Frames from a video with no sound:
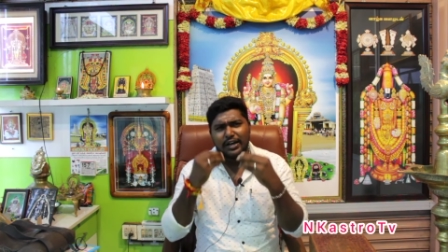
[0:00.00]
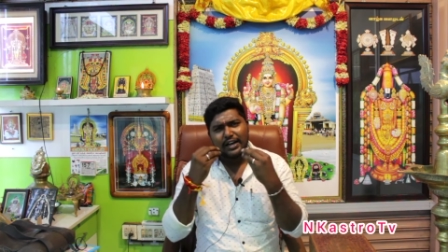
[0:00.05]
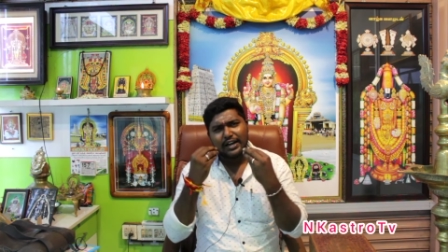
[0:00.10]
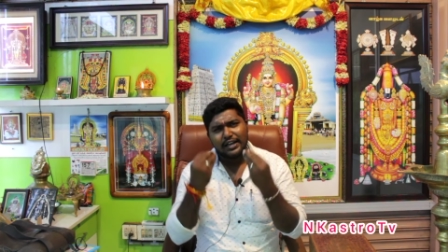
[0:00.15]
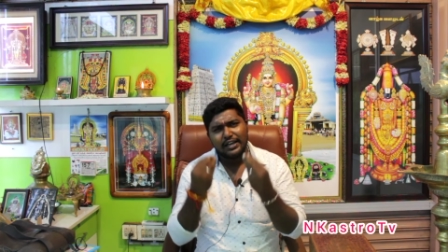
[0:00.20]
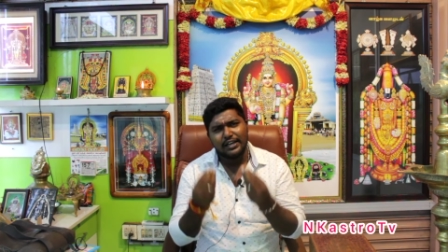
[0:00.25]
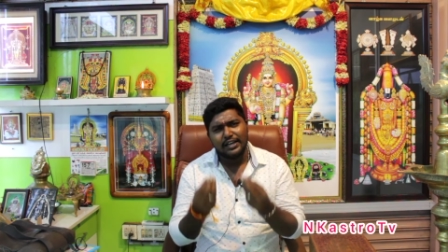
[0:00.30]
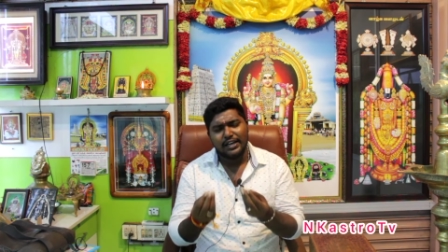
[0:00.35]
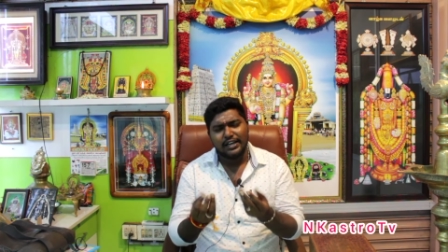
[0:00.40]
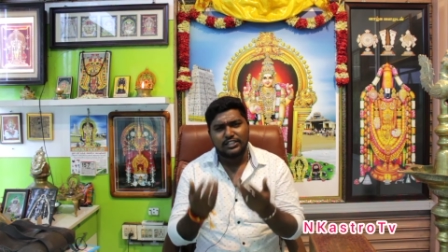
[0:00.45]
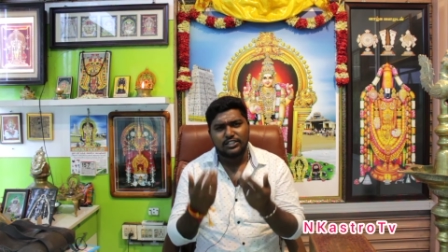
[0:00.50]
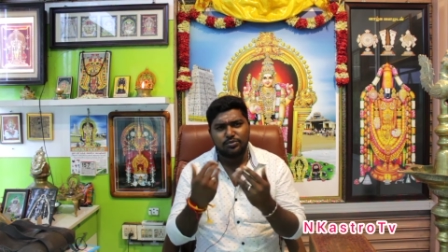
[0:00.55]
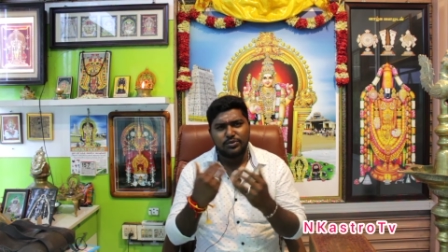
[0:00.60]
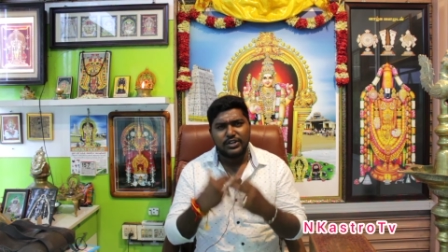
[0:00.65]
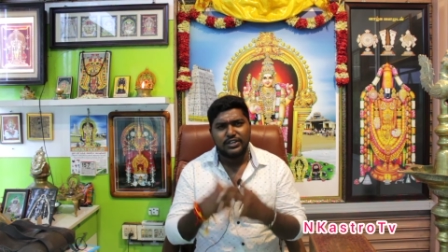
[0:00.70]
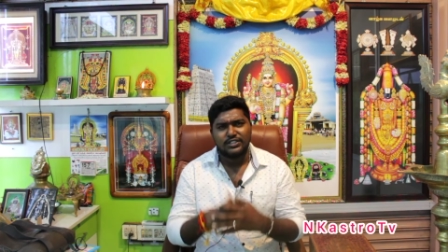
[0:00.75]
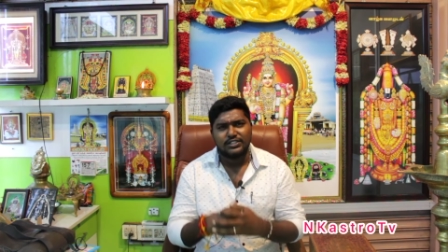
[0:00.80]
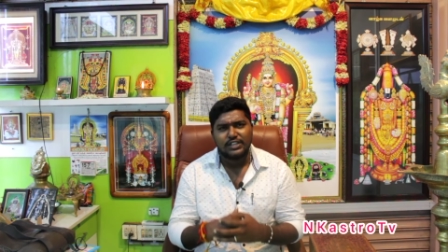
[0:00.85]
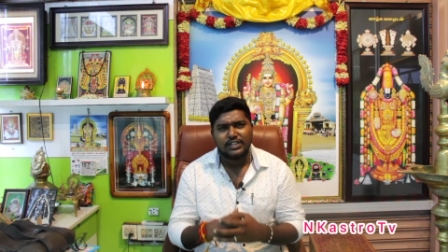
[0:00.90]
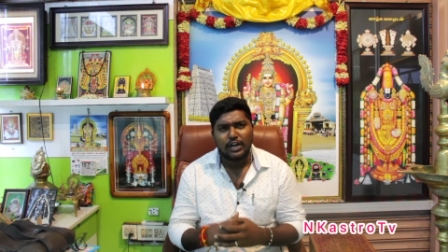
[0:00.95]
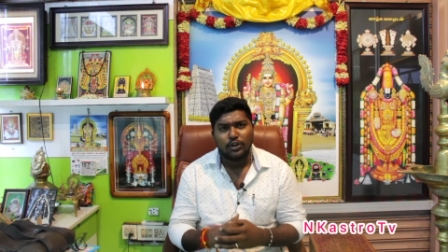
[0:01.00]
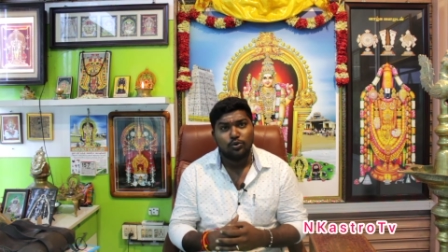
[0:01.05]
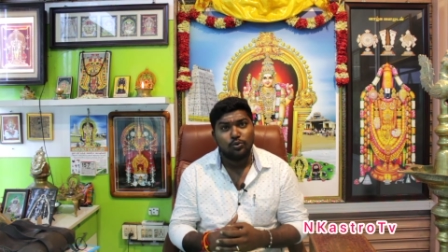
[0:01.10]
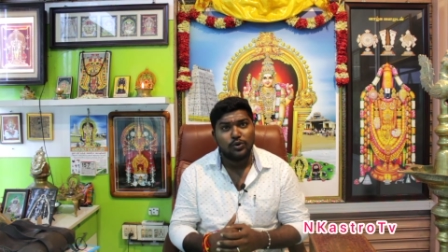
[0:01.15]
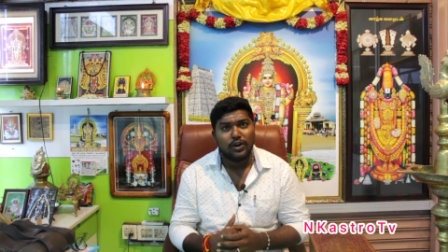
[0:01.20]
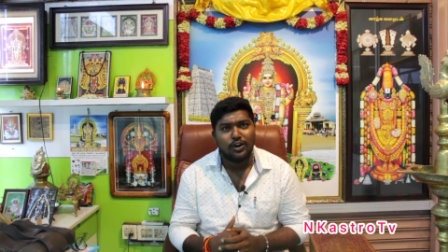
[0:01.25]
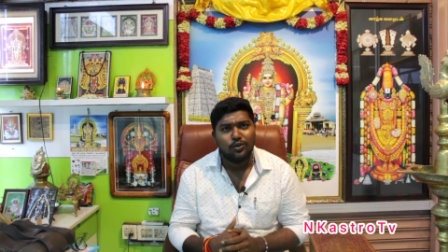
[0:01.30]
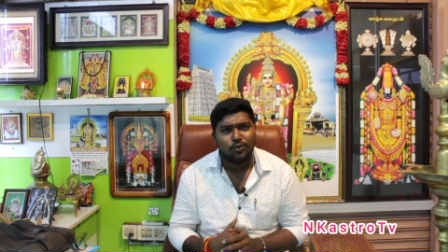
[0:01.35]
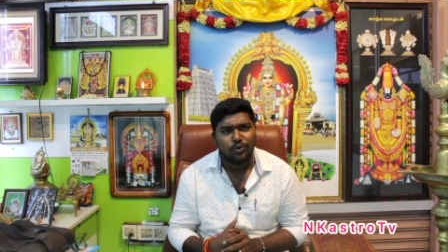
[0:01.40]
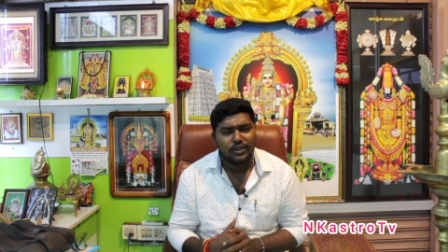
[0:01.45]
நிறைய எக்ஸ்பீரியன்ஸ்
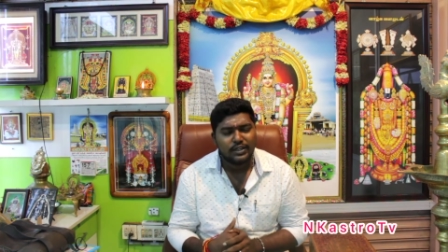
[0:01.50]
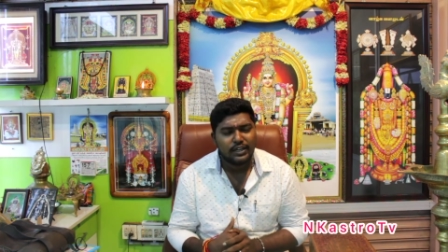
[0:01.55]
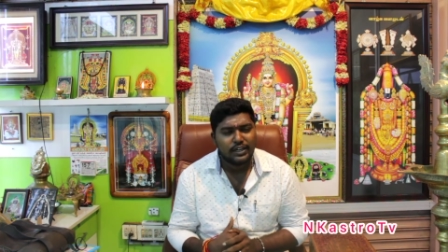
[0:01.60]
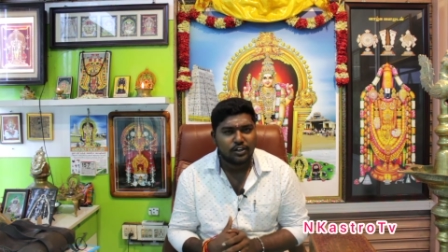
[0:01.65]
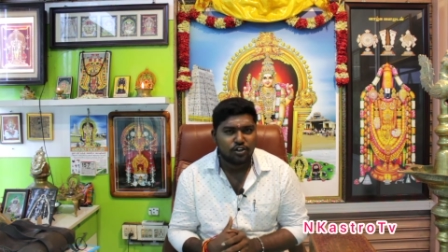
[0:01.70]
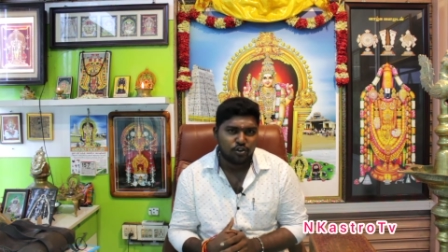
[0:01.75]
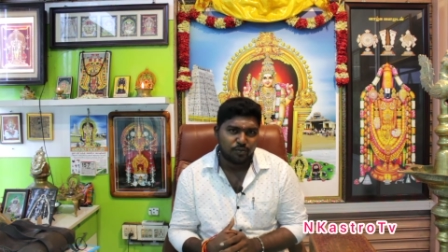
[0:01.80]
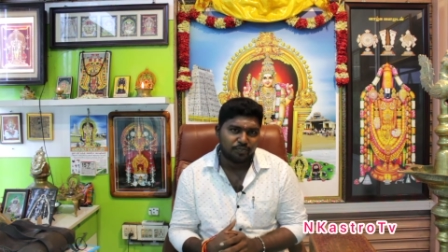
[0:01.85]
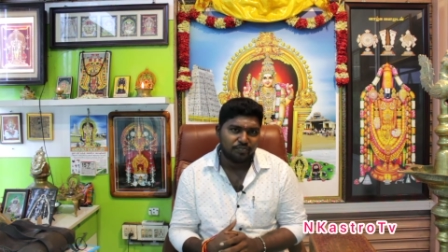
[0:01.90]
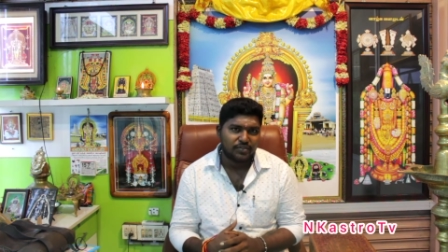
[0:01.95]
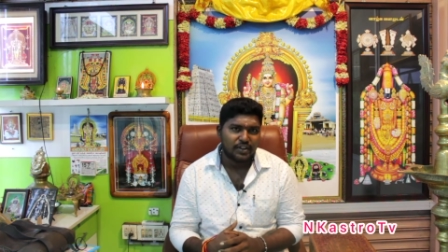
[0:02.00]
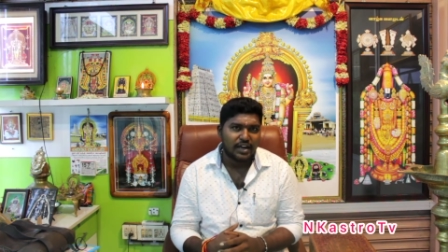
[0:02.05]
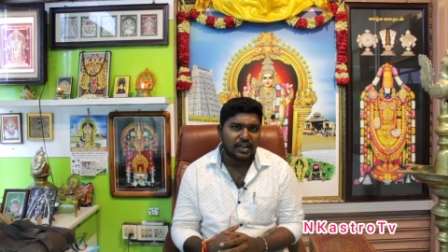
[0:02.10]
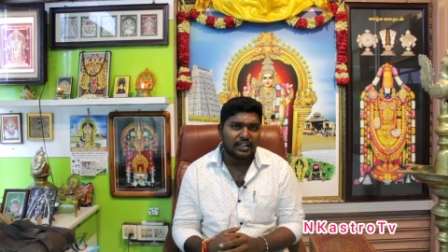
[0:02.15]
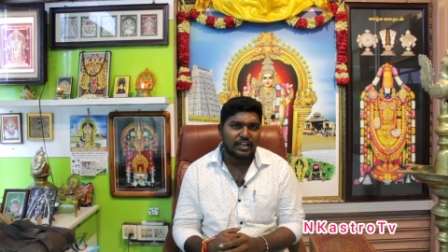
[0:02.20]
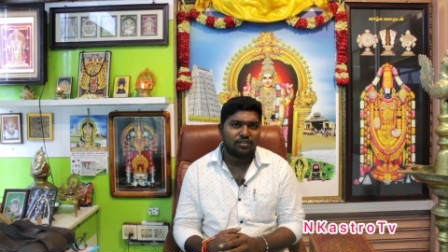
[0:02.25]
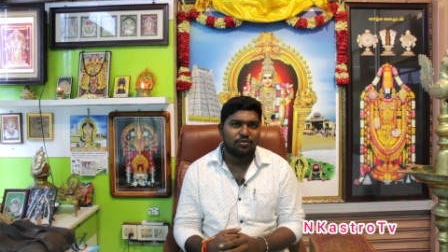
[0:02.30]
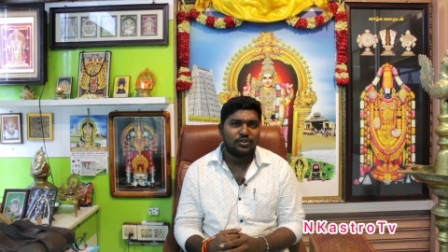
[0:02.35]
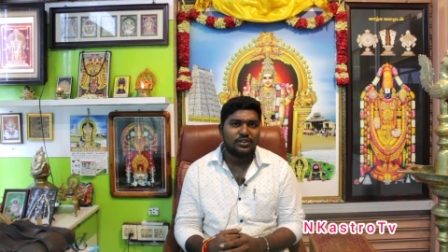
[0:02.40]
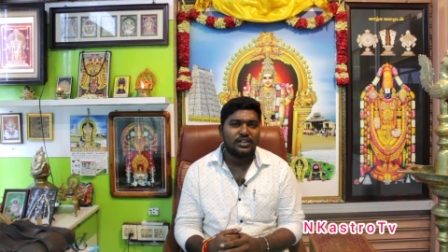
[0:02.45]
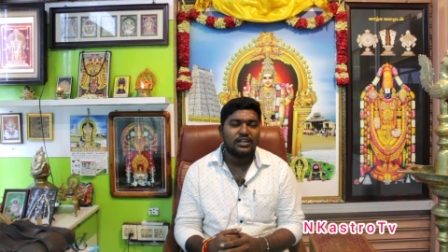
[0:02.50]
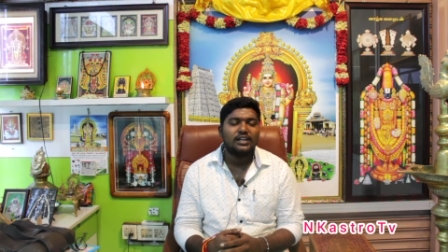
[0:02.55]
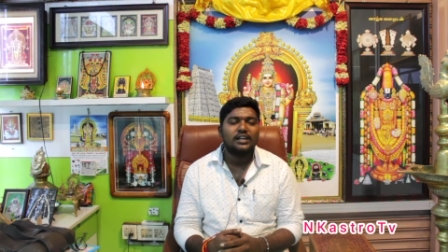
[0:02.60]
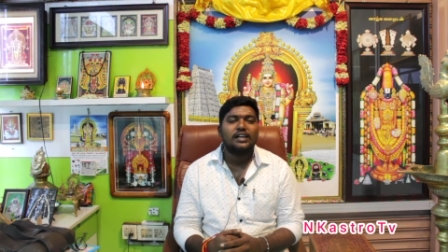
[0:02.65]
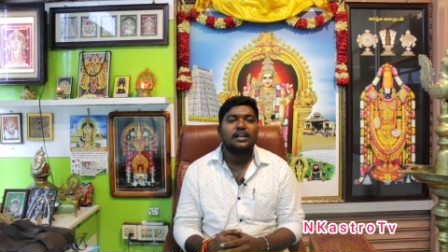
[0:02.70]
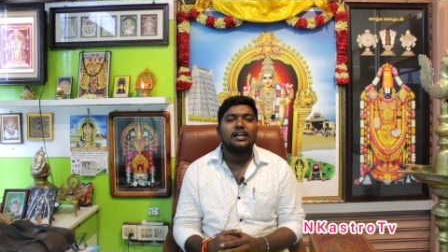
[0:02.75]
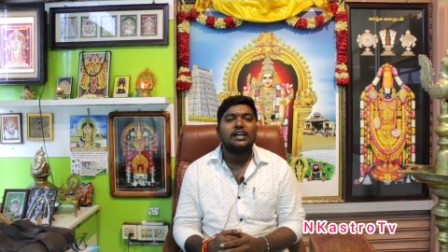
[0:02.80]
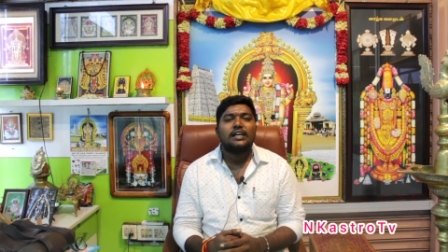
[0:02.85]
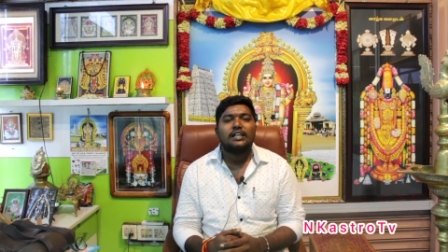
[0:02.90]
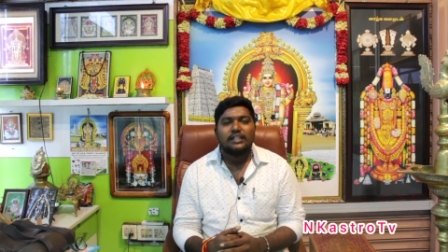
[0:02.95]
அனுபவங்கள் உங்களுக்கு இருக்கும் அதை வந்து
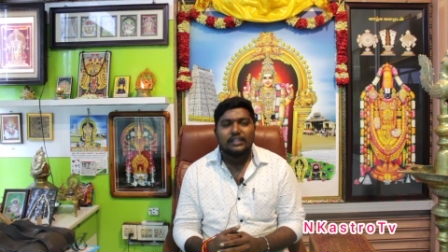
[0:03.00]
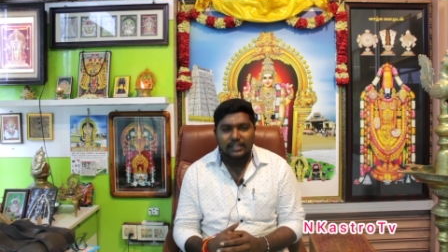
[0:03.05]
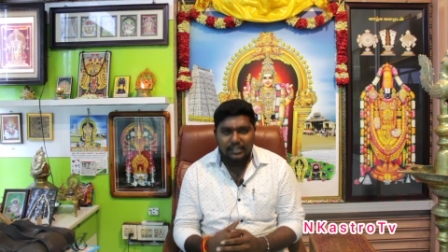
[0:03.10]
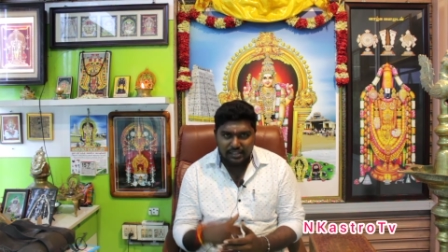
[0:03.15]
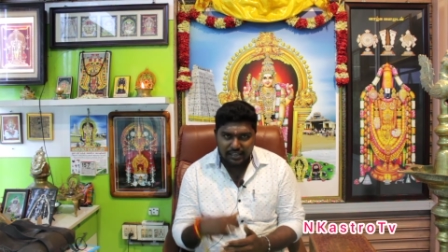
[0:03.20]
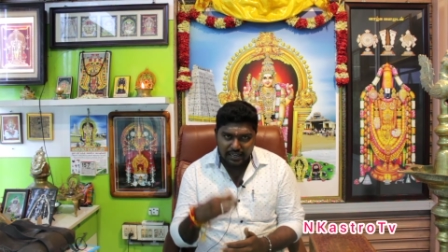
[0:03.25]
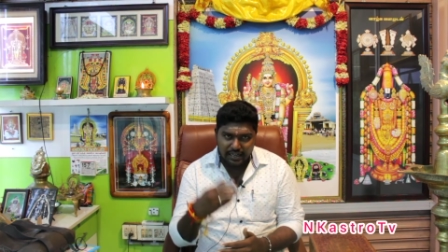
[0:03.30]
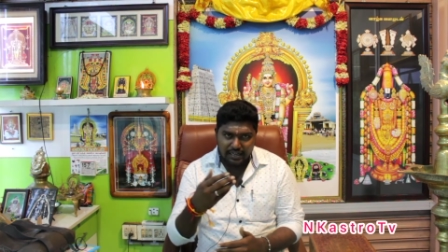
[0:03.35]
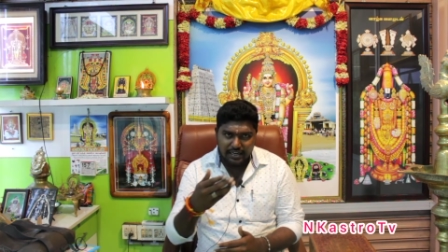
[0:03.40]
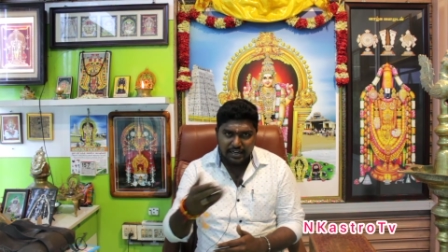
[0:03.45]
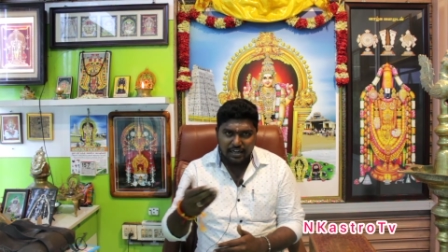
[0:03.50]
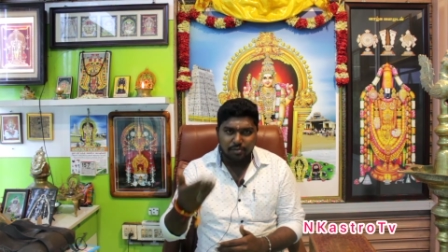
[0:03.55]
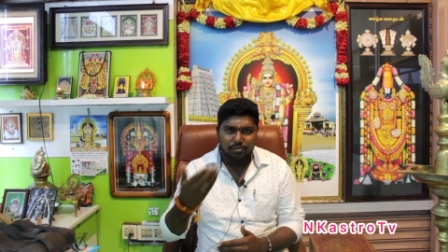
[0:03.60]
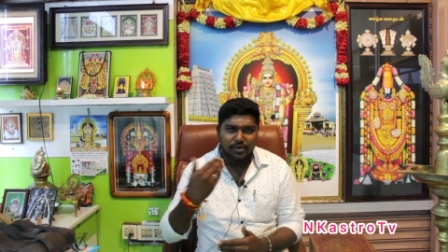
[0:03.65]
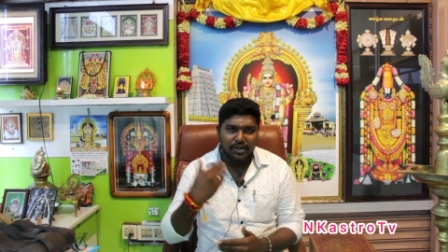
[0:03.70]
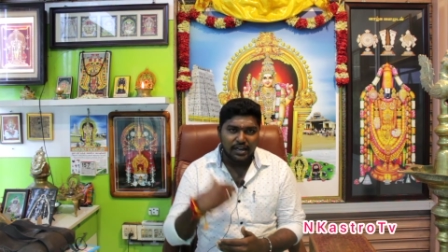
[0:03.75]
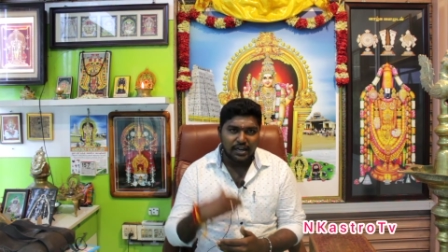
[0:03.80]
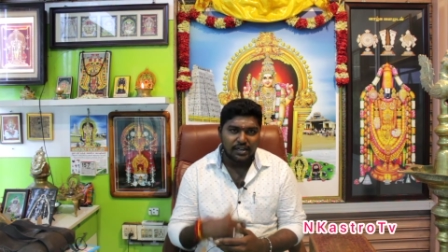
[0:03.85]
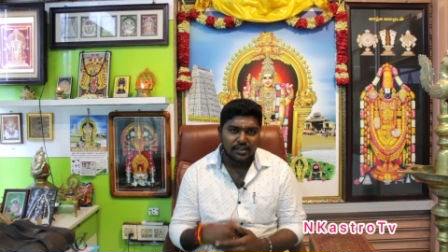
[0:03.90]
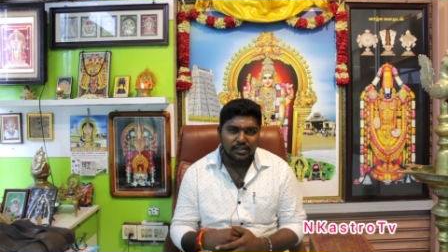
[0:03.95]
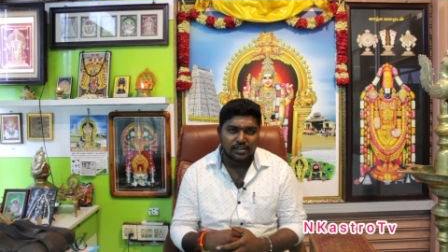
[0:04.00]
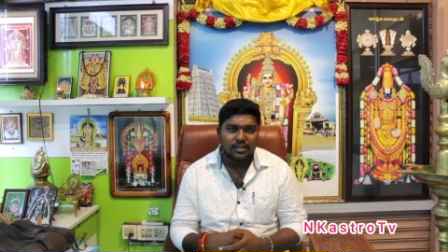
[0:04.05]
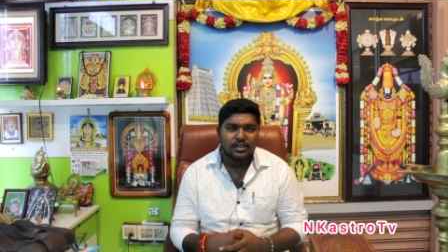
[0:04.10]
என்னிடம் நீங்கள்